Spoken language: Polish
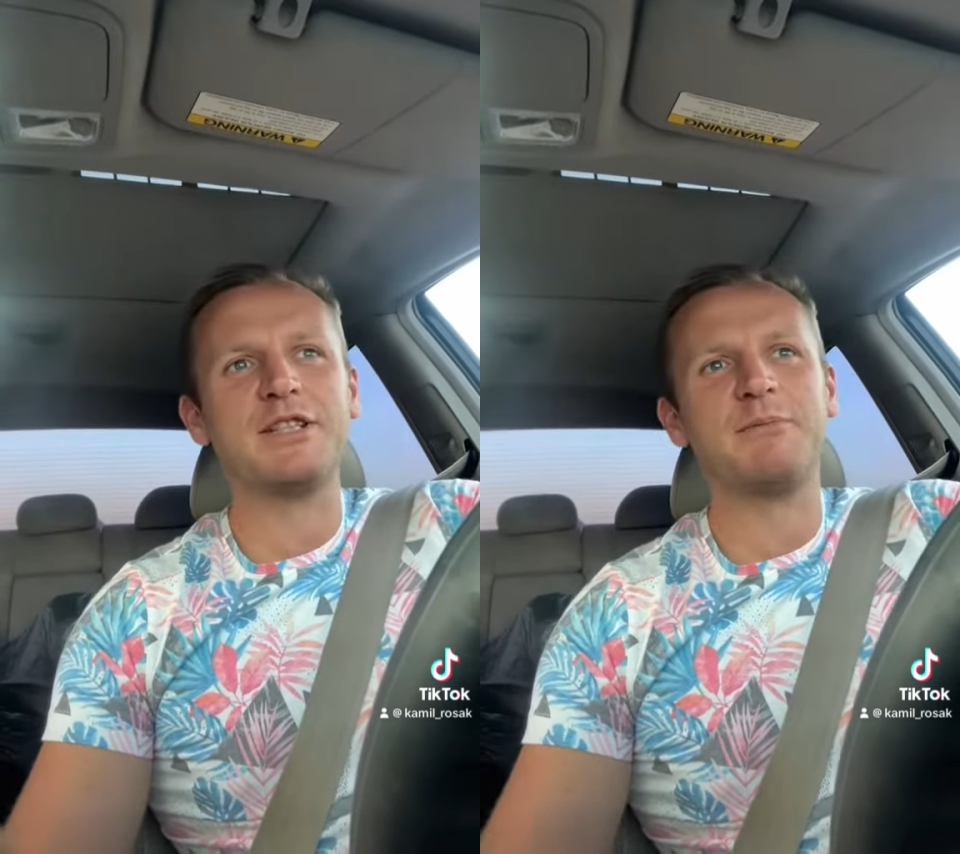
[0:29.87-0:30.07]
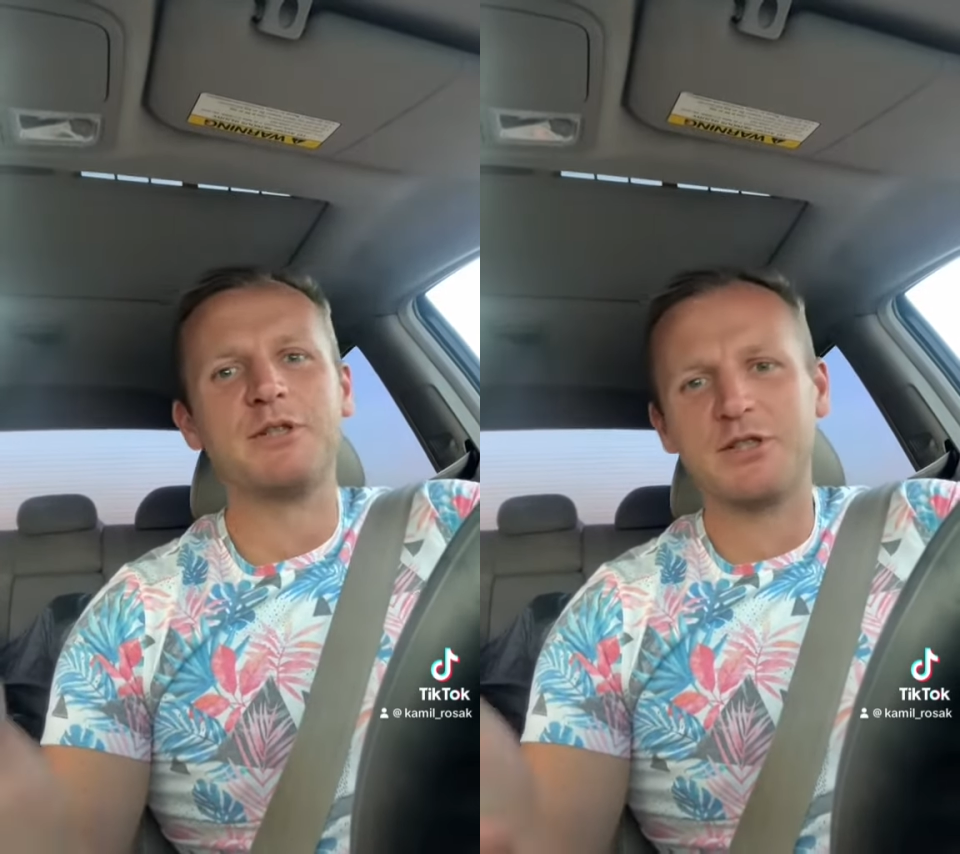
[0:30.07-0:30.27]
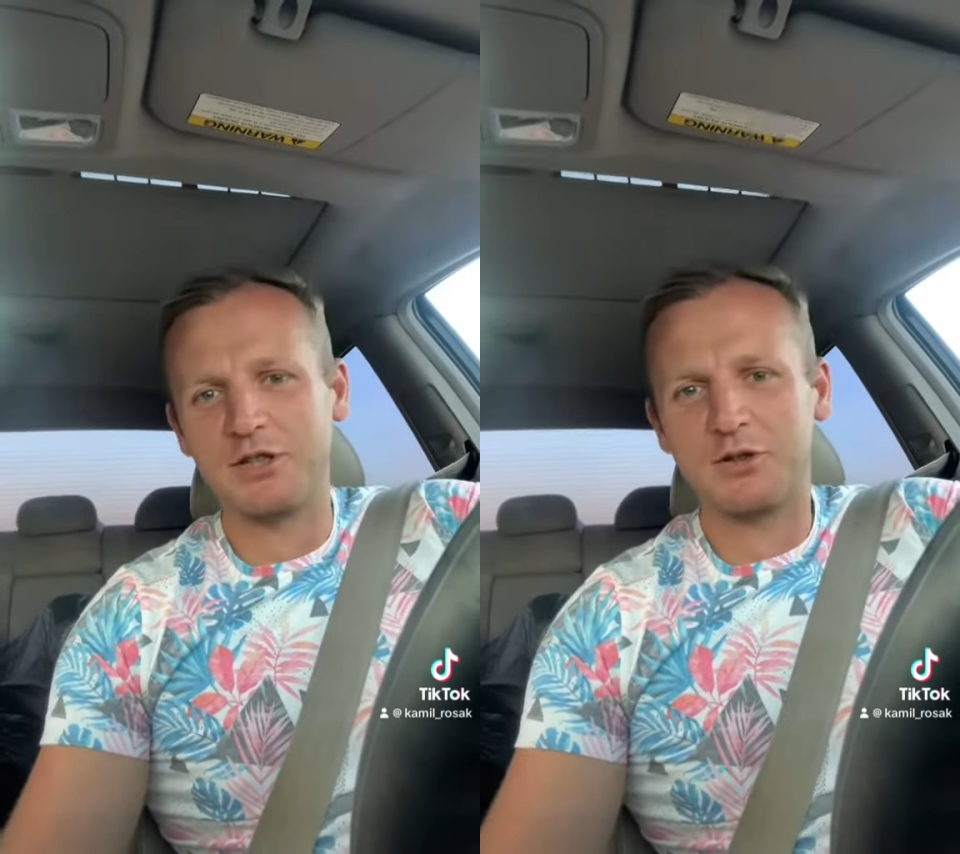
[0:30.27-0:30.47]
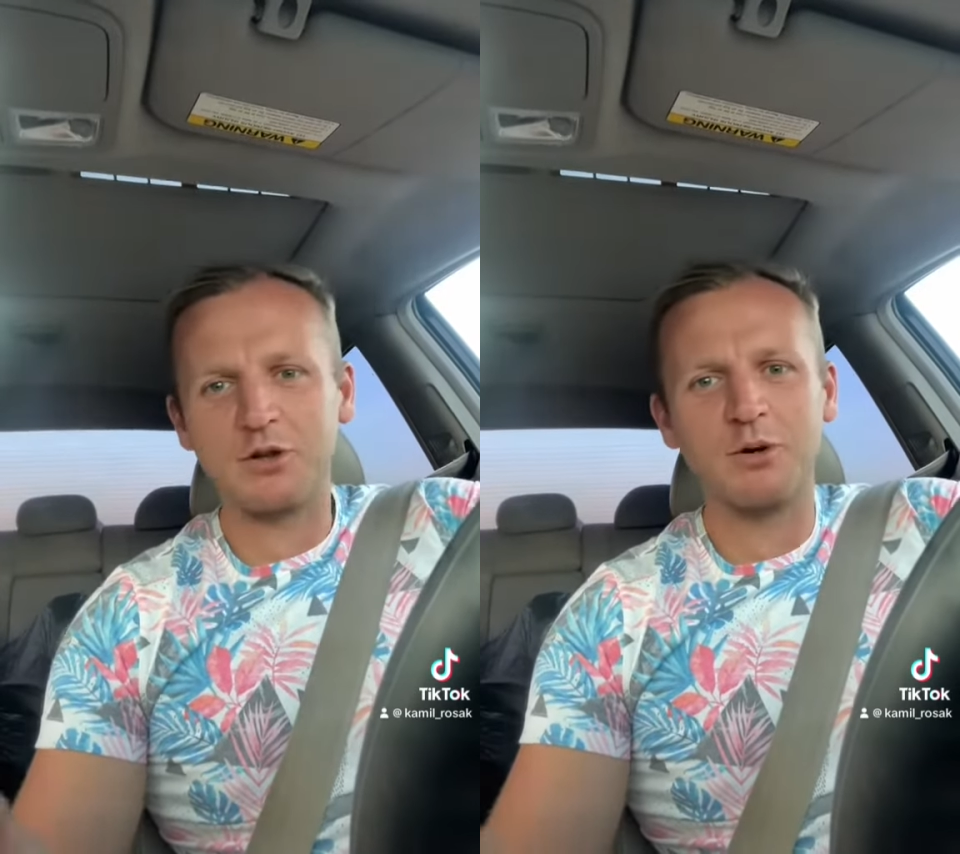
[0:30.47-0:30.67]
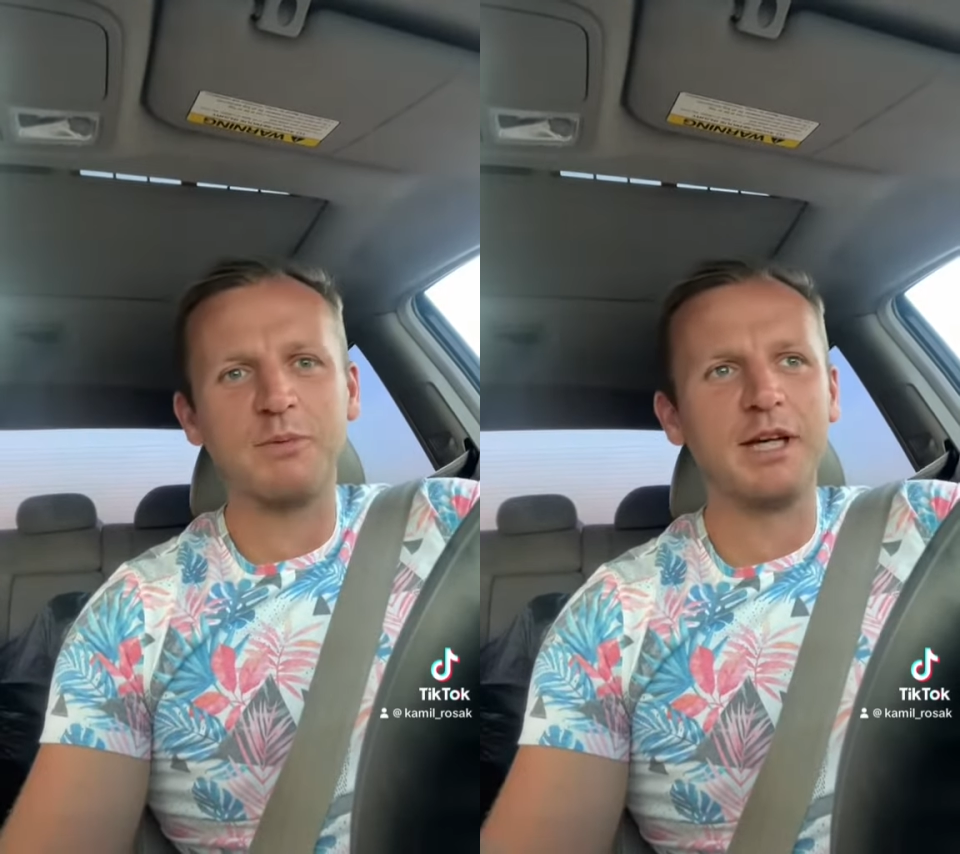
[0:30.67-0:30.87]
siebie, że się
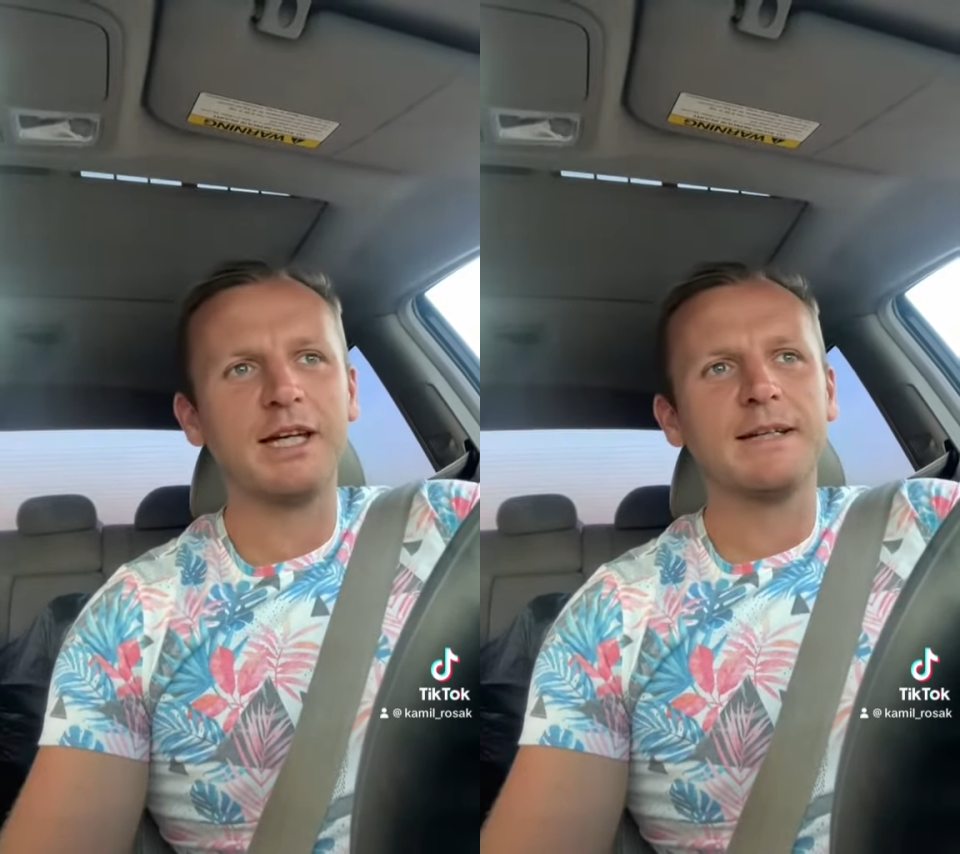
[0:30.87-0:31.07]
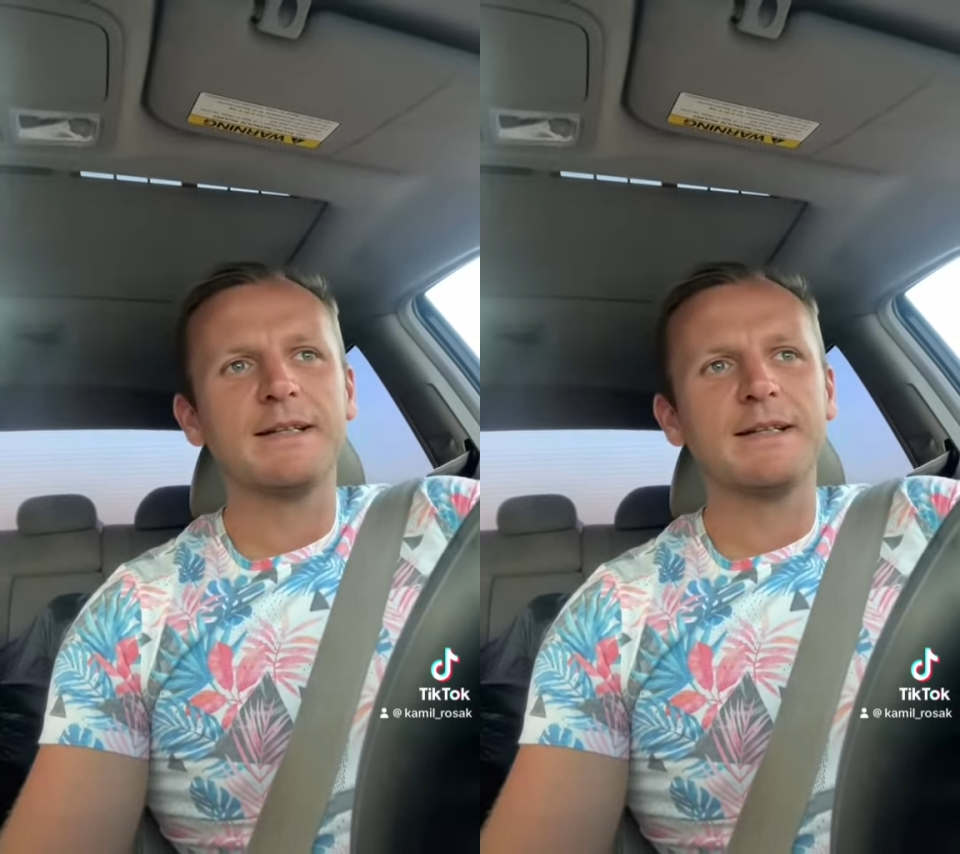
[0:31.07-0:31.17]
to robi